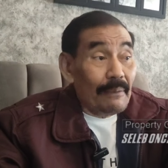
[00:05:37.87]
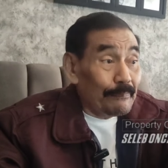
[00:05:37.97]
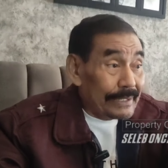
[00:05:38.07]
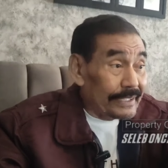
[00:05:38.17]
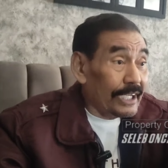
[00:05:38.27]
Yang
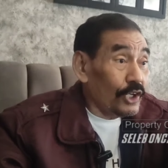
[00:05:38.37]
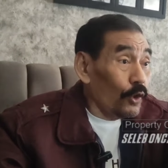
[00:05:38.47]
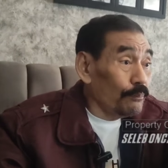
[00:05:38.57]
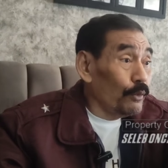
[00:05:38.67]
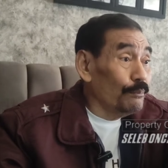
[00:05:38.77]
penting
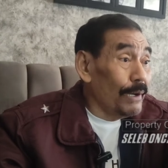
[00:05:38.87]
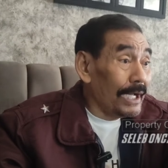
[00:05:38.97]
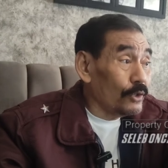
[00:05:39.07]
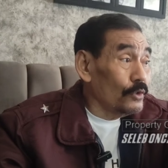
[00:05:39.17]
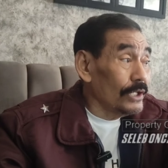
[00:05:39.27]
nopo
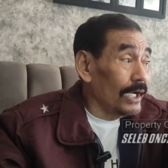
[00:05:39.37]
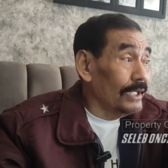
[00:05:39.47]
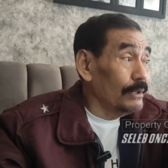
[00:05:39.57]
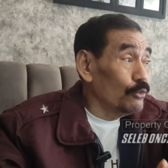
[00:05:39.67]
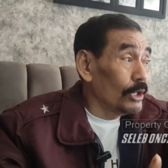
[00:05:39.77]
baru
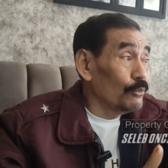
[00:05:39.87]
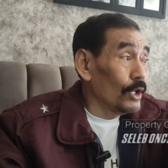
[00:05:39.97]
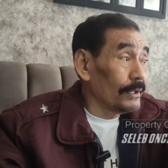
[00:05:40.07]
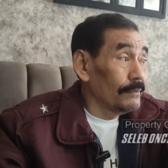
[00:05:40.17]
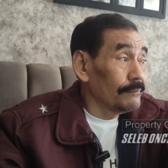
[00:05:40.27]
jangan
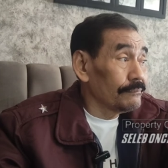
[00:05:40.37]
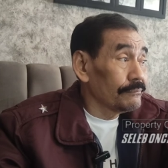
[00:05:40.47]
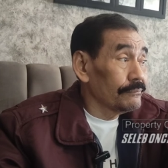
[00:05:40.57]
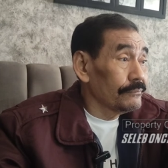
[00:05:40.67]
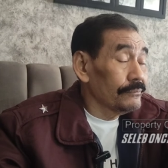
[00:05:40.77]
dibuat-buat.
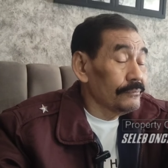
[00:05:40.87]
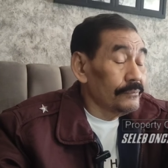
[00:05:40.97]
Iya.